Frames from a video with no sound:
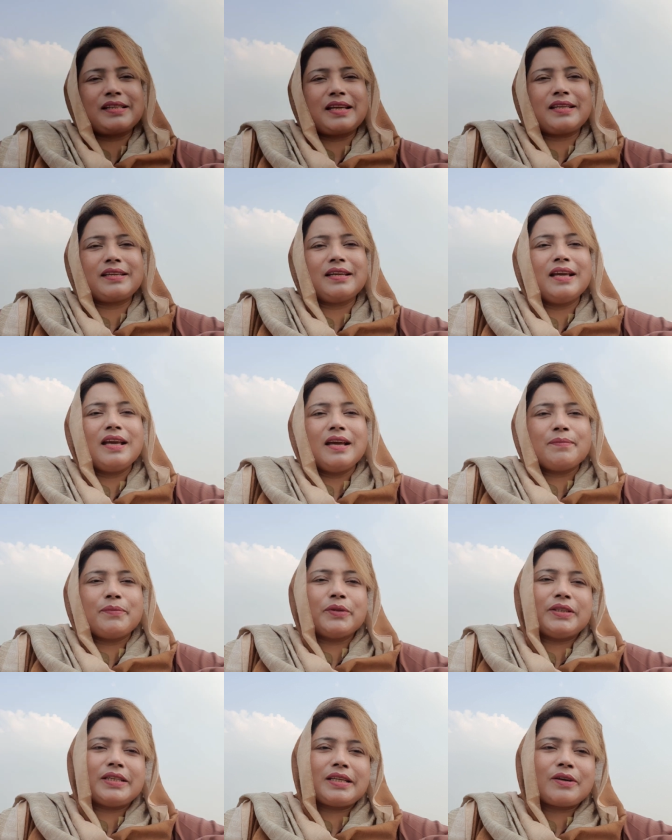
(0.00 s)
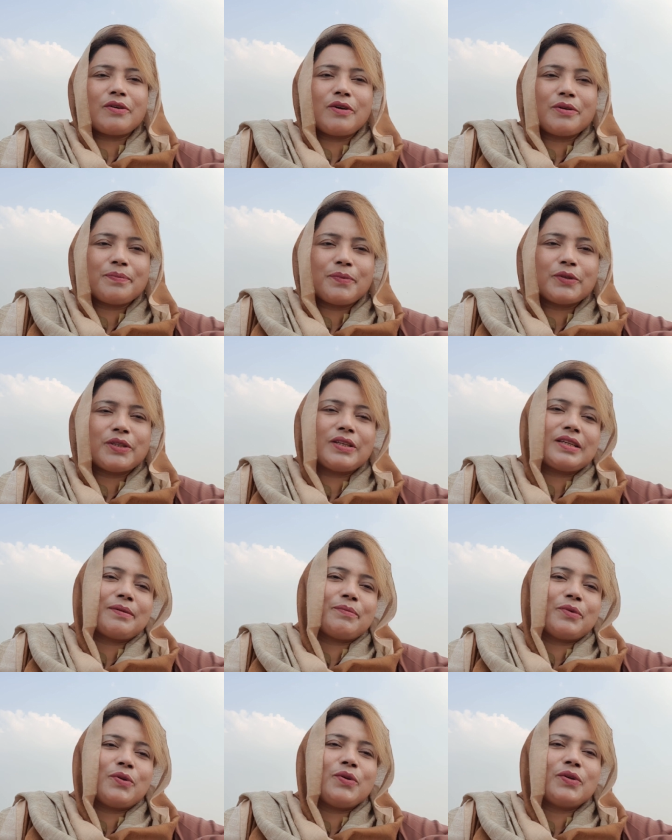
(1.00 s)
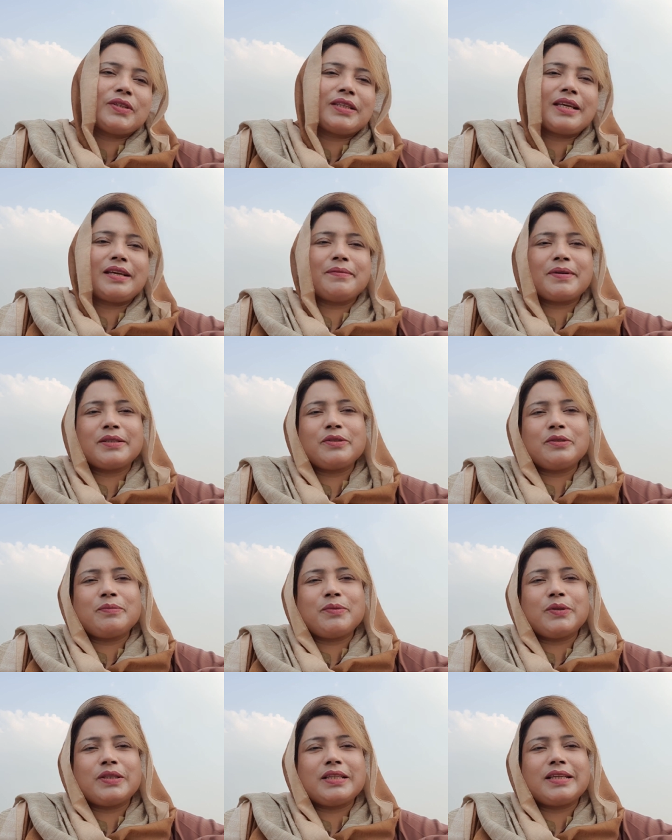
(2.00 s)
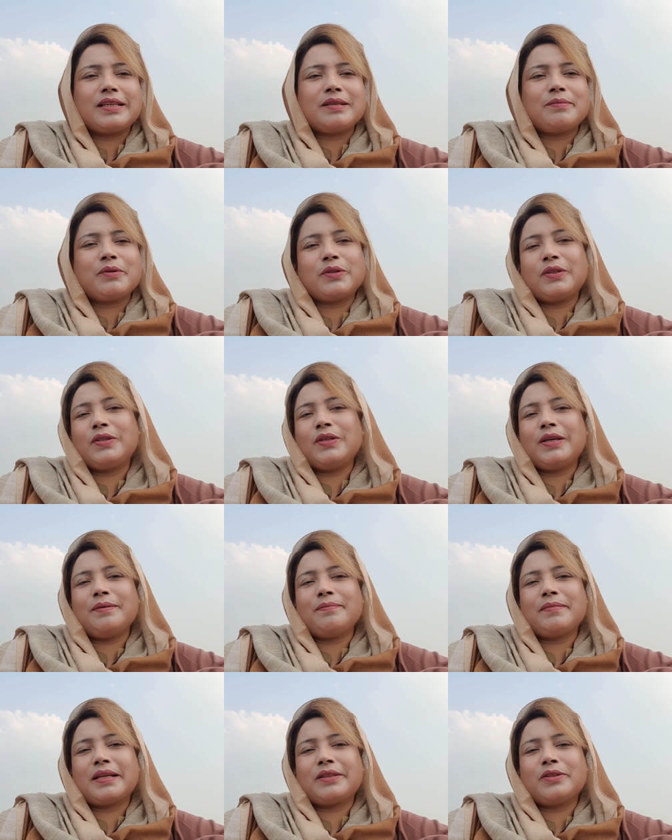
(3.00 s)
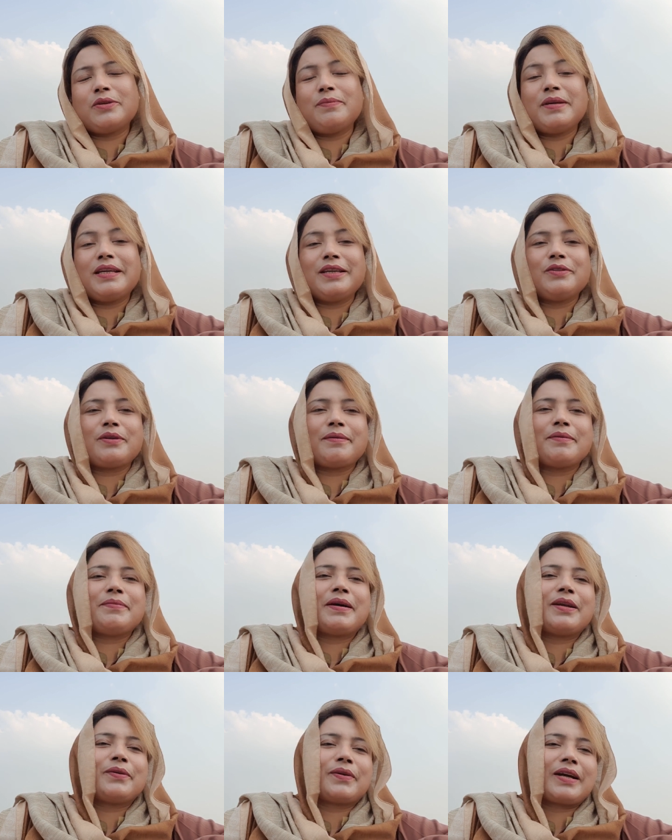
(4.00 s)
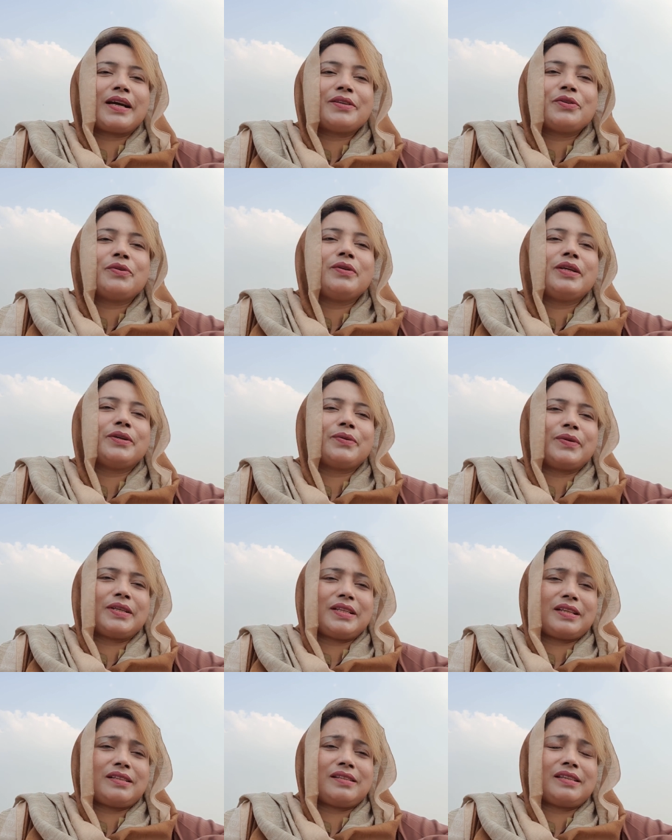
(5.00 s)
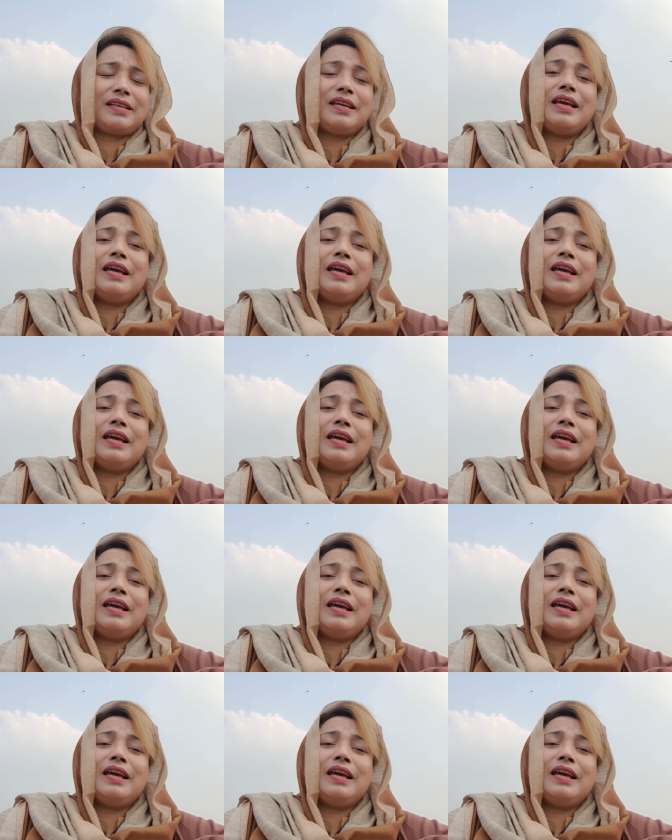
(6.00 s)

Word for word: চাই প্রতিটা ক্ষণ প্রতিটা মুহূর্তে এবাদত বন্দিকির মধ্যে মাধ্যমেই কিন্তু আমি ভালো কাজগুলি করে যাচ্ছি